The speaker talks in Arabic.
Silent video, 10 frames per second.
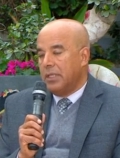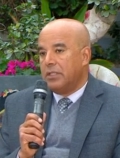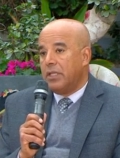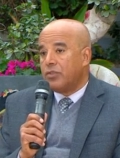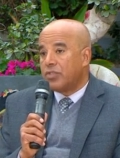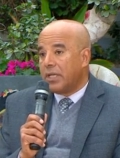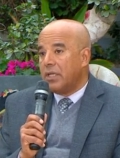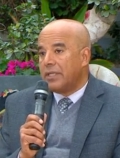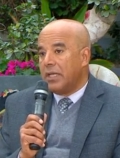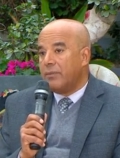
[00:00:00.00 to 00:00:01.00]
دي
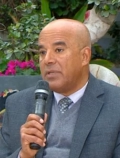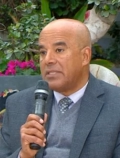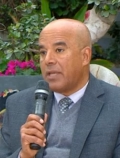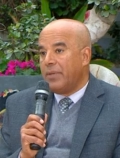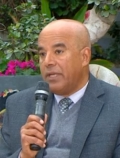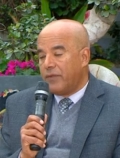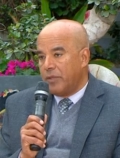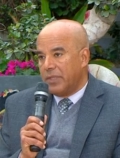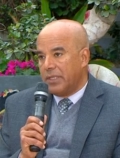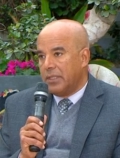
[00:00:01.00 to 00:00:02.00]
تشكل تقريبا
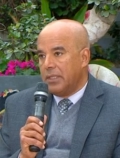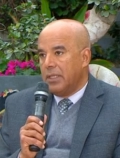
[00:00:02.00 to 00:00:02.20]
70%